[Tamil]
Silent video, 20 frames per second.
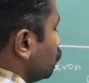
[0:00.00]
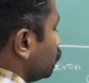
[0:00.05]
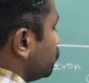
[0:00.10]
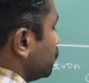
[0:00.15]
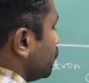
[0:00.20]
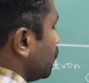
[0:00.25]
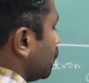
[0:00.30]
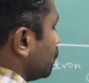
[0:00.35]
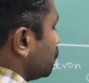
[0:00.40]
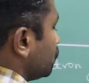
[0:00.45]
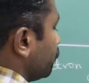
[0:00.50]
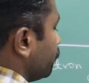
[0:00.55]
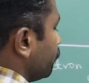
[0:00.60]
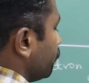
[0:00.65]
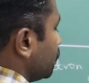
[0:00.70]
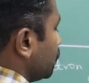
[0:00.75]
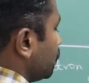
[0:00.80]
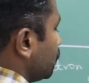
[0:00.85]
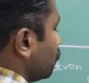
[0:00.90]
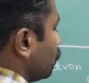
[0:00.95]
டூ சிஆர் த்ரீ
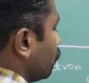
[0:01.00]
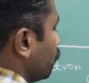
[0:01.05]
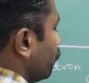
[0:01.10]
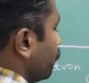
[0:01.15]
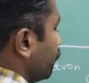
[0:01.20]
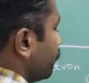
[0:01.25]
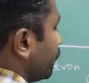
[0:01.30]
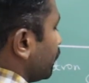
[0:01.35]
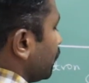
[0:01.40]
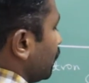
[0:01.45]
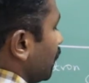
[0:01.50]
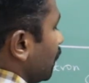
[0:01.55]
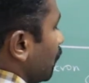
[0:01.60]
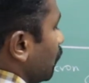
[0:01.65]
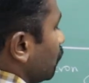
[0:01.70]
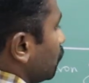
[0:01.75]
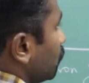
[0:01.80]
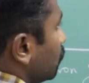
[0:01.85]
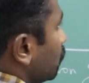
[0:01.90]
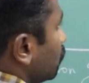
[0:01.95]
ப்ளஸ் ரெண்டு குரோமியம் இருக்கு இல்லையா
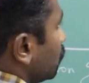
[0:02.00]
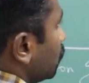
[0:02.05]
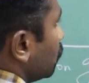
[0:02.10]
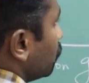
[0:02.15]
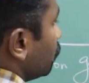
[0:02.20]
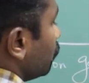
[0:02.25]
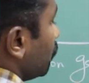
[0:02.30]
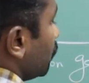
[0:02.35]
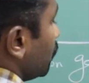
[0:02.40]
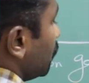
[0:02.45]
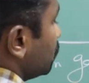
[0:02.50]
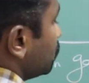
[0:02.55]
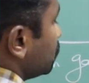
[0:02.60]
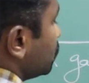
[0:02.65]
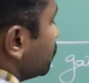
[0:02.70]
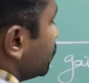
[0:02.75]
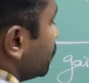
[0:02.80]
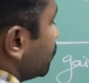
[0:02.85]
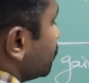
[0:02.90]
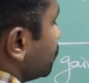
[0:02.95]
ப்ளஸ்
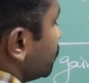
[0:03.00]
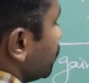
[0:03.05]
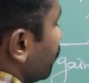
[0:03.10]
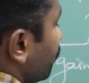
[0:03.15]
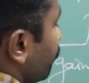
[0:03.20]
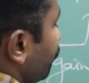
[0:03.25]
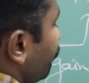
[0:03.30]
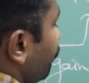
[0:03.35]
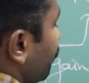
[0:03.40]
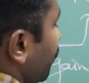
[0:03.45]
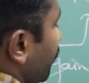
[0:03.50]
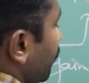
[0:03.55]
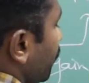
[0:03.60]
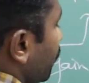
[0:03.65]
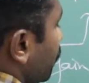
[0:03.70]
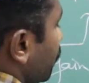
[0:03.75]
சிக்ஸ் எஃப்இ